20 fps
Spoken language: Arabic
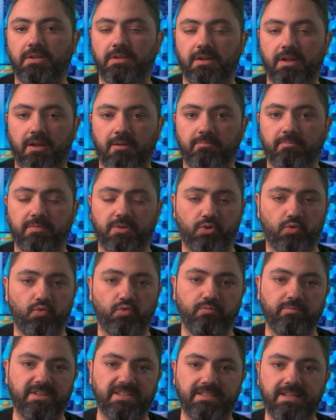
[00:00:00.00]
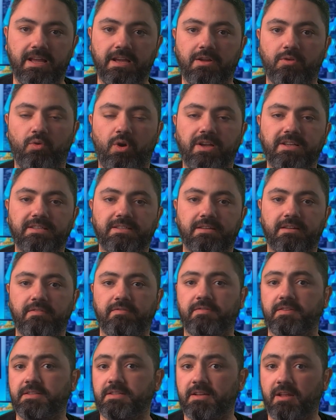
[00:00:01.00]
إنك بتكون مستعجل وعايز
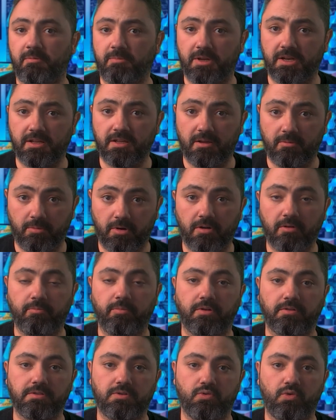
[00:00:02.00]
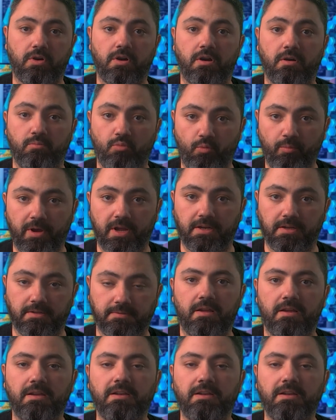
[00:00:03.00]
تنفذ العملية بأكبر سرعة ممكنة